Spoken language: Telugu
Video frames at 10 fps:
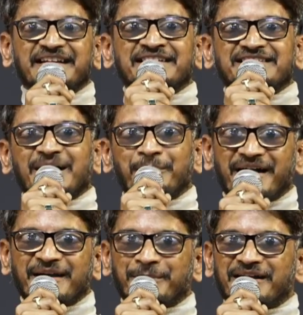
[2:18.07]
ఇంత
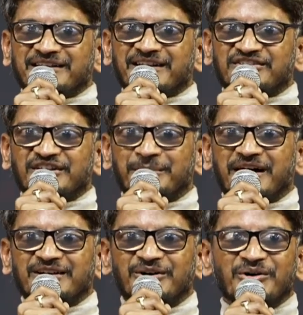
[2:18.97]
భయపెట్టే
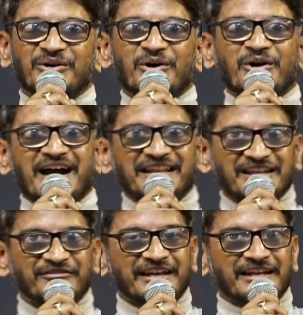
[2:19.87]
సినిమాలో ఒక
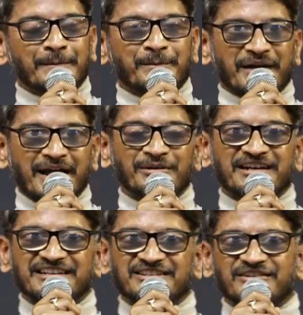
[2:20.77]
అందమైన ప్రేమ
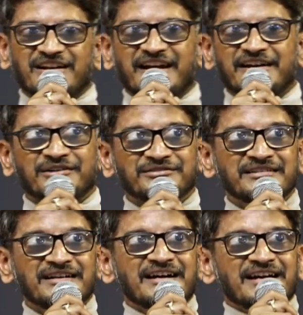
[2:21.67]
గీతం రాయడం
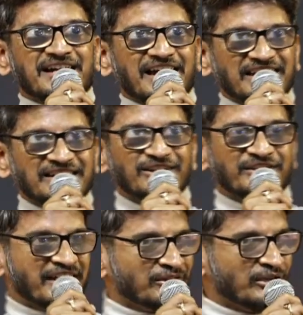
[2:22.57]
కళల్లో
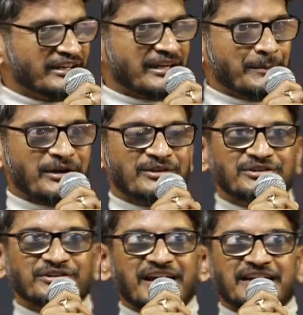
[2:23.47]
నేను ఉలిక్కి
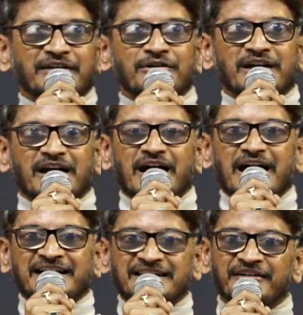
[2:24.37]
పడుతుంటే అన్న ఒక
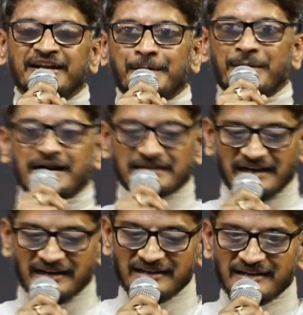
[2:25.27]
అందమైన పాట
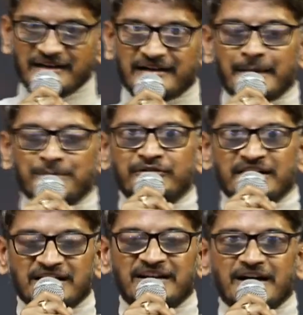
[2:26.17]
రేపు
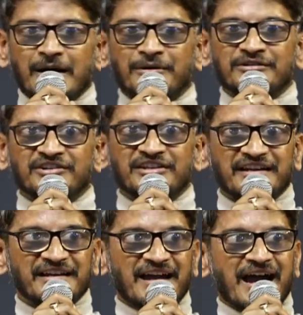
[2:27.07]
విడుదల కాబోతుంది